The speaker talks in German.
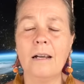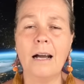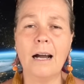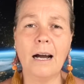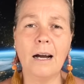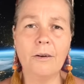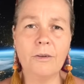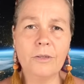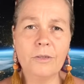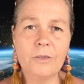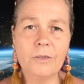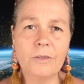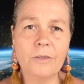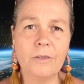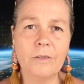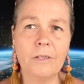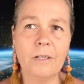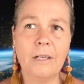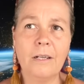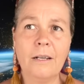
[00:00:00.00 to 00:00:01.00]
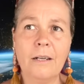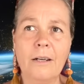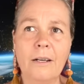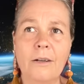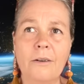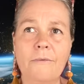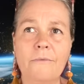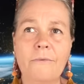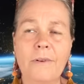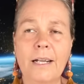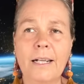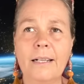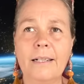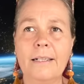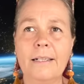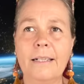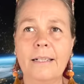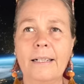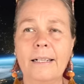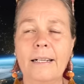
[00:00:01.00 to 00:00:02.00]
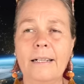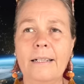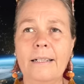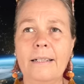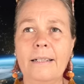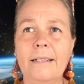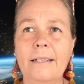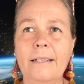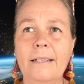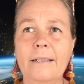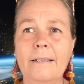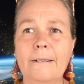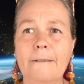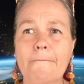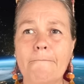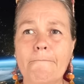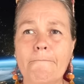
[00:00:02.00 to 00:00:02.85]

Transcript: außen wäre die Realität.